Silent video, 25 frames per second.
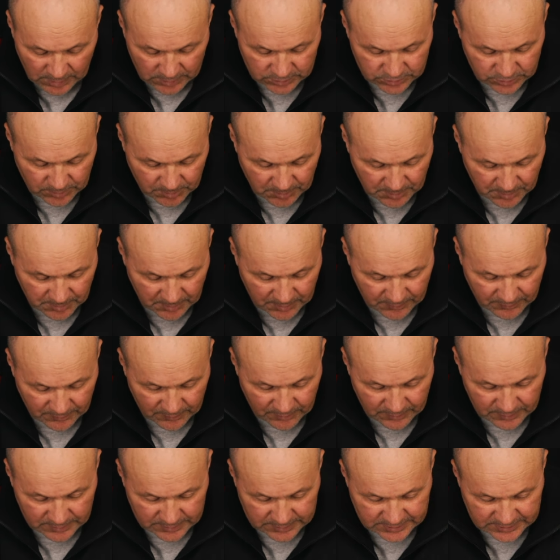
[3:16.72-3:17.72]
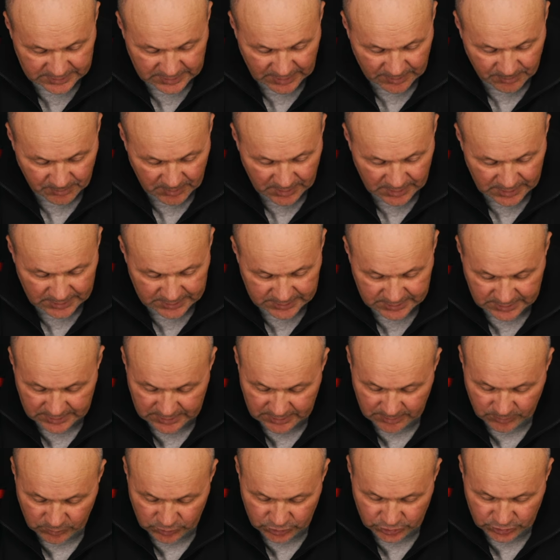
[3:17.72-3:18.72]
чтобы мы э, стремились к
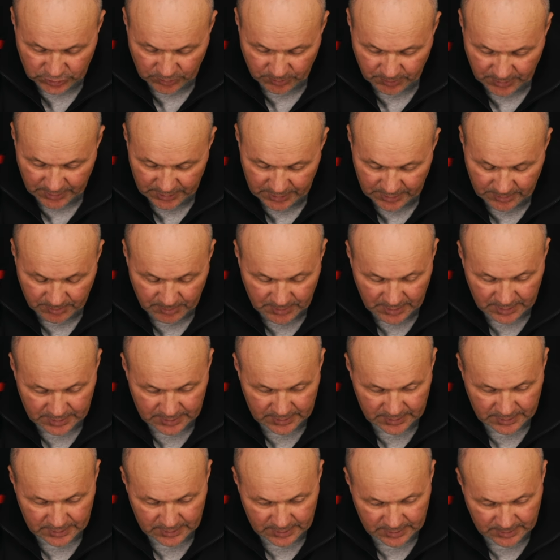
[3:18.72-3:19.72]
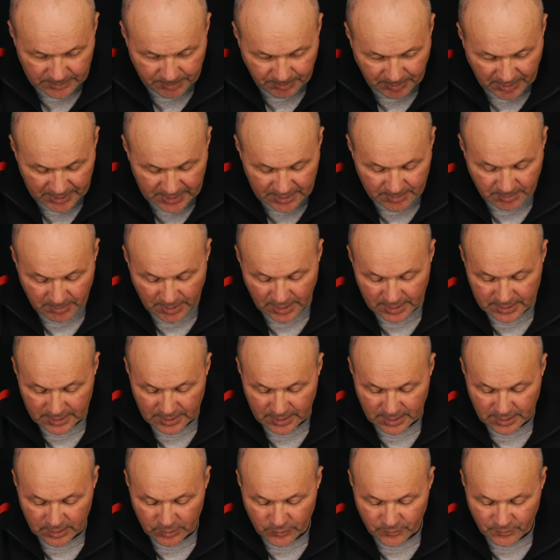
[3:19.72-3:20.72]
тому, чтобы иметь э,
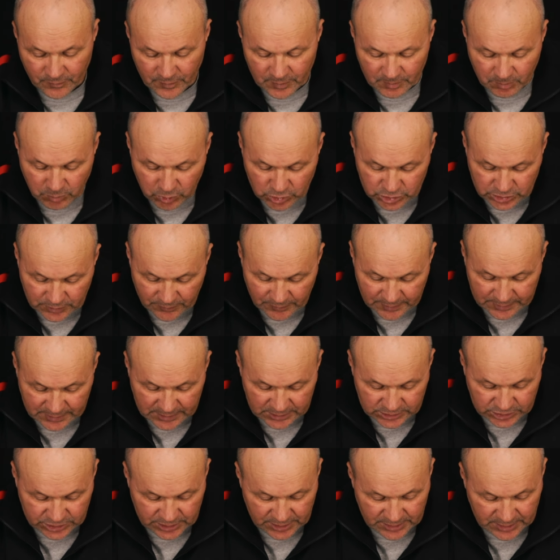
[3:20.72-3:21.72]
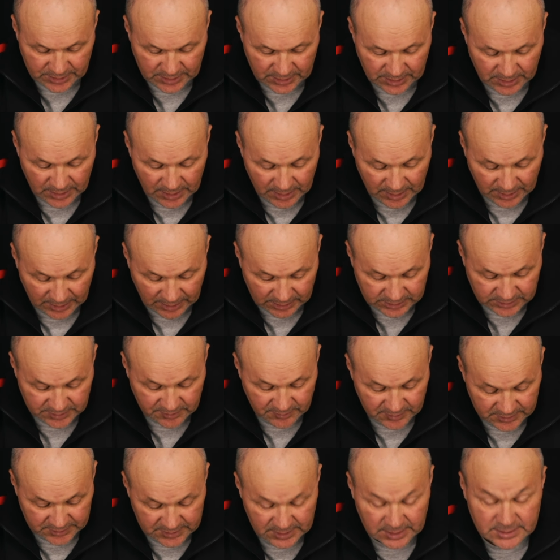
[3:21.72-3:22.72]
понимание любви Божьей в отношении
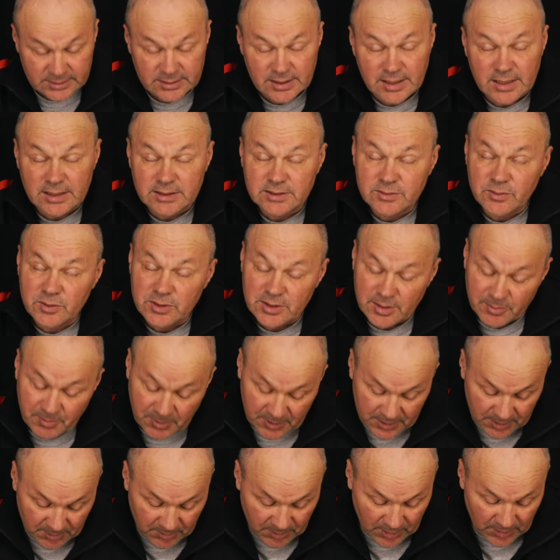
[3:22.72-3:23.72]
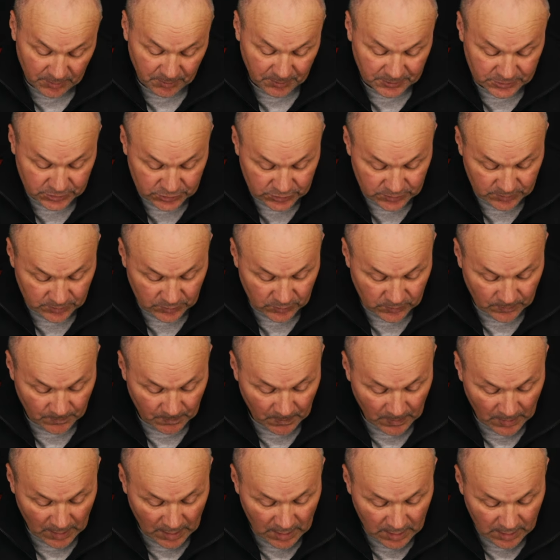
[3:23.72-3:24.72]
каждого из нас. я сегодня понимаю, почему.
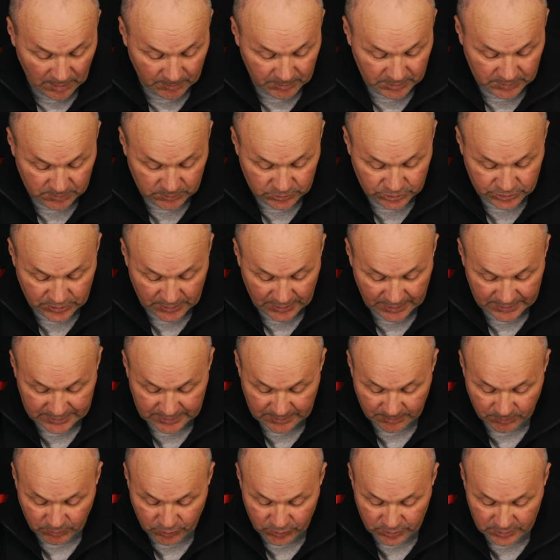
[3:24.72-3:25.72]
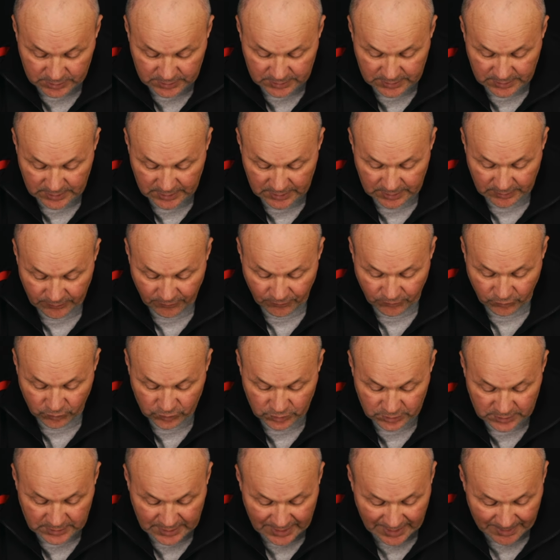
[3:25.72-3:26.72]
Потому что это будет э,
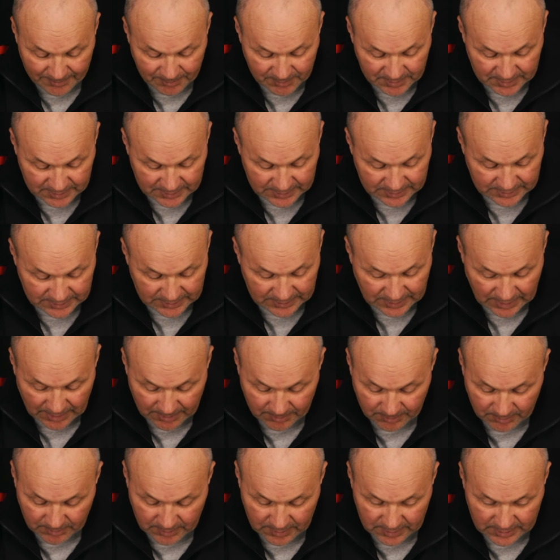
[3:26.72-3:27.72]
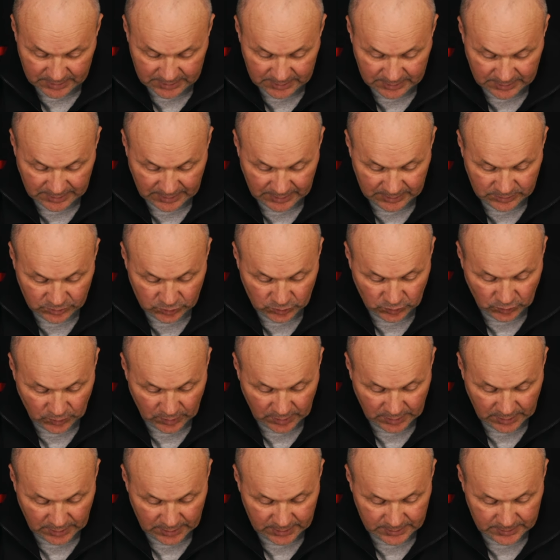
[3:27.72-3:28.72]
фундаментом
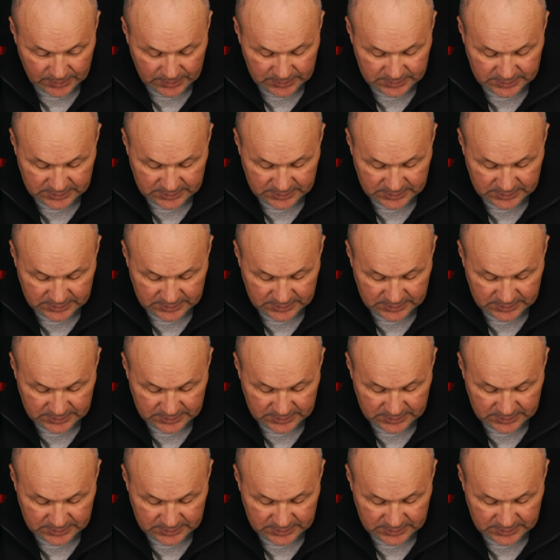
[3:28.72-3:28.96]
который